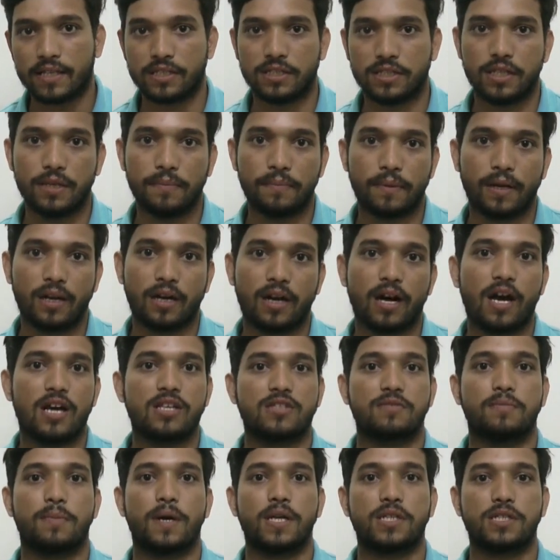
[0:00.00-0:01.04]
मैगज़ीन पर
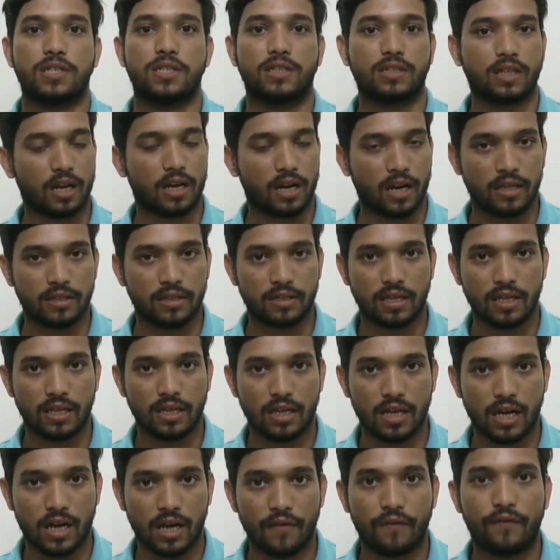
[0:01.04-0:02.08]
ख़ास बातचीत कर रहे थे
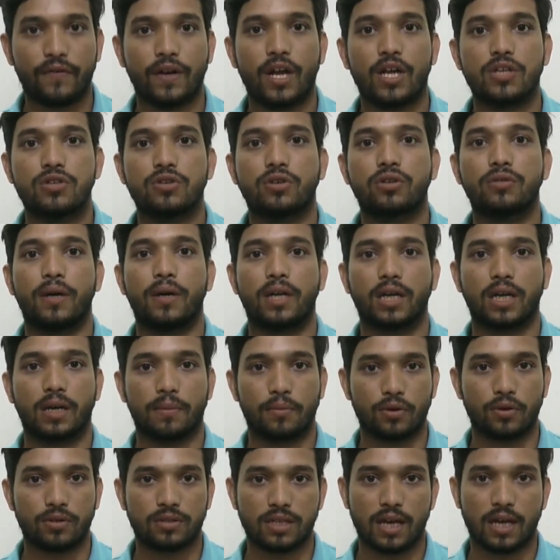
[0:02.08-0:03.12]
हम फिर आज कुछ बड़ी
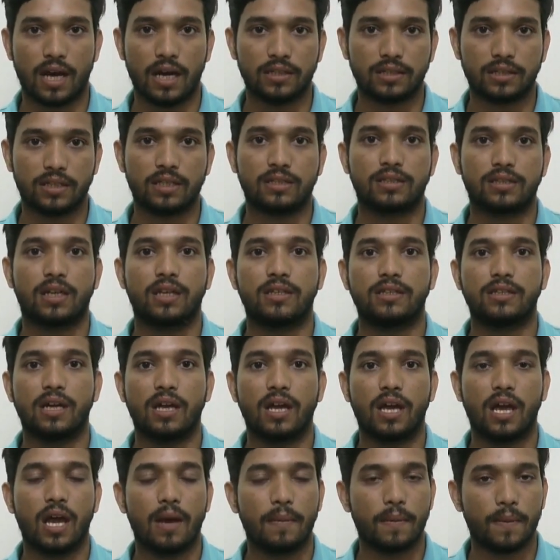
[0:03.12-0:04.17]
खबरों के साथ देखते
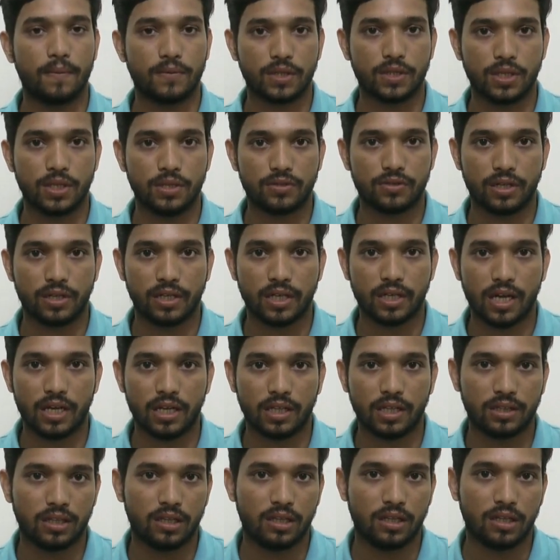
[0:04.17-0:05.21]
रहिए एम एम सी न्यूज़ इंडिया
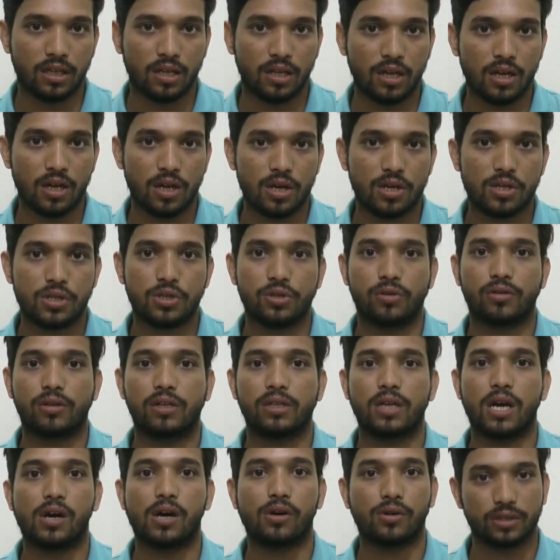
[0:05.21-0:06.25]
नई दिल्ली
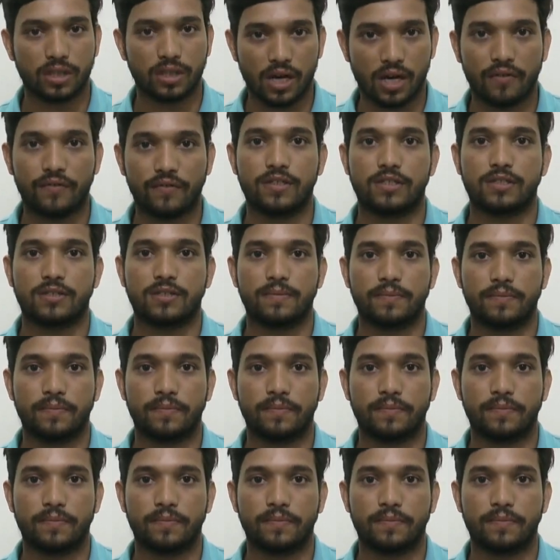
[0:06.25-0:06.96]
शुक्रिया खुदा हाफिज़